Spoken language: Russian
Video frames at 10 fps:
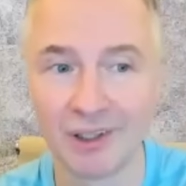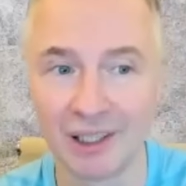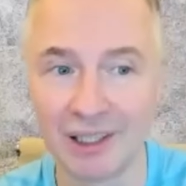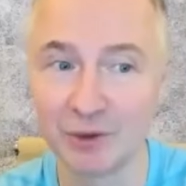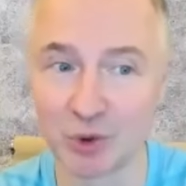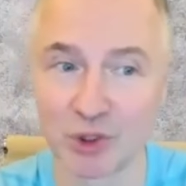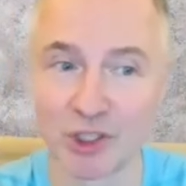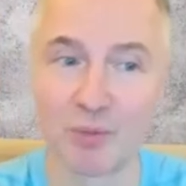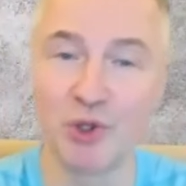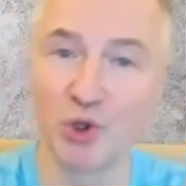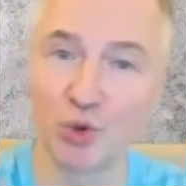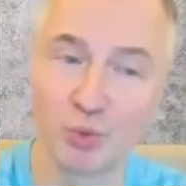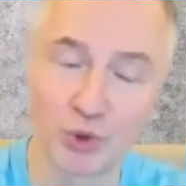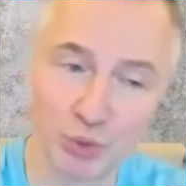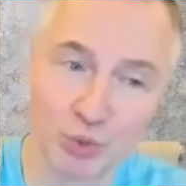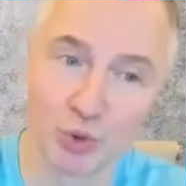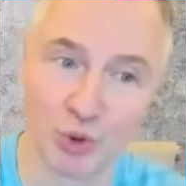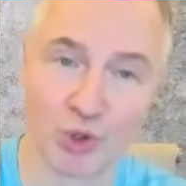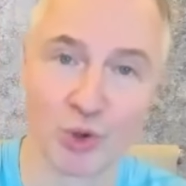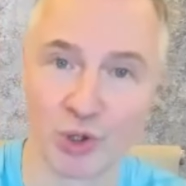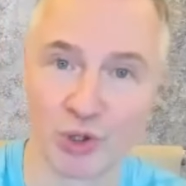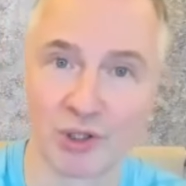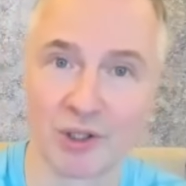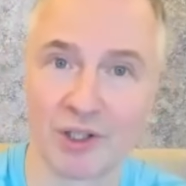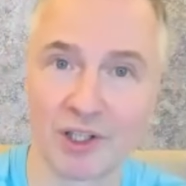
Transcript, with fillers: для этого нужно знать причину, почему люди ссорятся.